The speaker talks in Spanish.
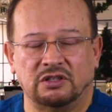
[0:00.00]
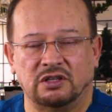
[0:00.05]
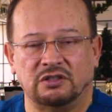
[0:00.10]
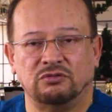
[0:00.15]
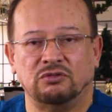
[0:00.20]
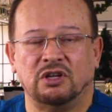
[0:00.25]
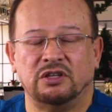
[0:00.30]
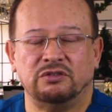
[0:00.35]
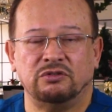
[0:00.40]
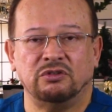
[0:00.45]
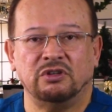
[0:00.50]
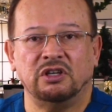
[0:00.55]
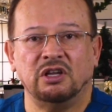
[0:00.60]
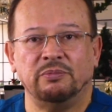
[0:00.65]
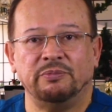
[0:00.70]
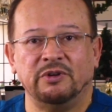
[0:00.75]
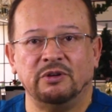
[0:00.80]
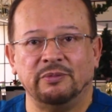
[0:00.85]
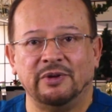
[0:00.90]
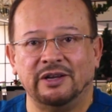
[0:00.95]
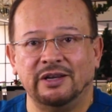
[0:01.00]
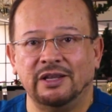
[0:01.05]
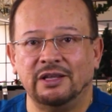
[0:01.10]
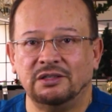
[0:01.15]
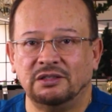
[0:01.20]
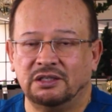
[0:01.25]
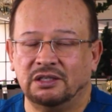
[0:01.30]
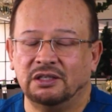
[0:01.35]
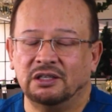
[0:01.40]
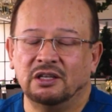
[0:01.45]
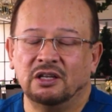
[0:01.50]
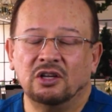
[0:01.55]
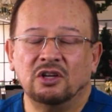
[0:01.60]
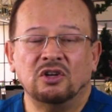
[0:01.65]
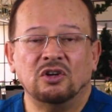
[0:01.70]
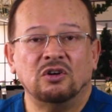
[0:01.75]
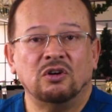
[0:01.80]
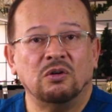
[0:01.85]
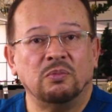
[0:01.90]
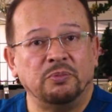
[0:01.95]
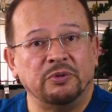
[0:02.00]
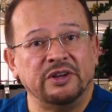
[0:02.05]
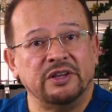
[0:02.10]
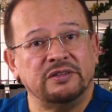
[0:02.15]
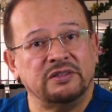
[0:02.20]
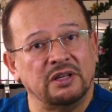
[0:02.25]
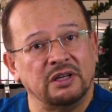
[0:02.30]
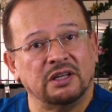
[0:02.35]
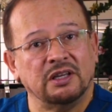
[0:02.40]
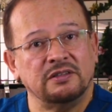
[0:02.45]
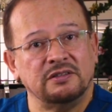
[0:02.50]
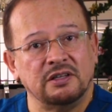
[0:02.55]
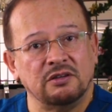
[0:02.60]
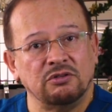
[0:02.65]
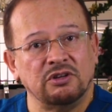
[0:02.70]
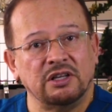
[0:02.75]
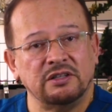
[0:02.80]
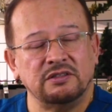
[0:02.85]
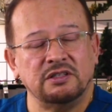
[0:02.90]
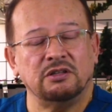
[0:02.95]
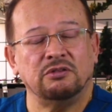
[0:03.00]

Esa es una cirugía permanente. O puede ser que sea una